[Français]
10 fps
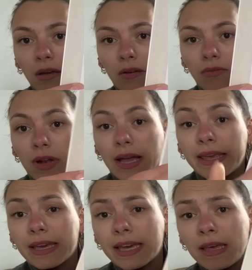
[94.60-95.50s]
voilà
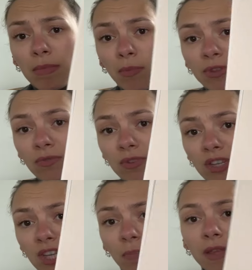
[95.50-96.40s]
aéré, même au niveau des
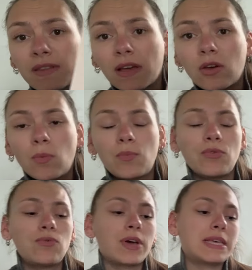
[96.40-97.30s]
chapitres, hein, comme on peut
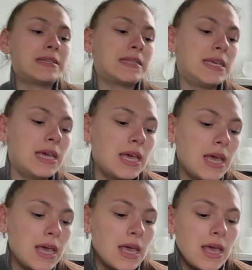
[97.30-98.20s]
le voir ici.
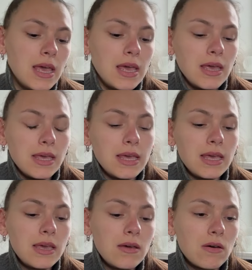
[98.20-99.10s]

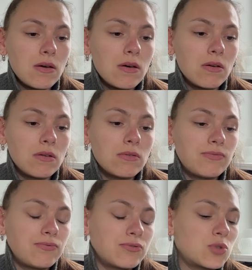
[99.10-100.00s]
Et euh,
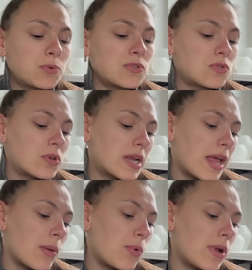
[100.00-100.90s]
je pense que
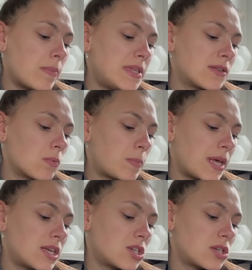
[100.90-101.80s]
clairement la mise en
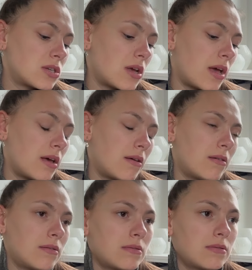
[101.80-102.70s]
page
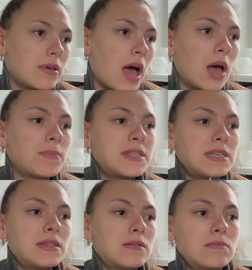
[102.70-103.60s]
euh, a un petit,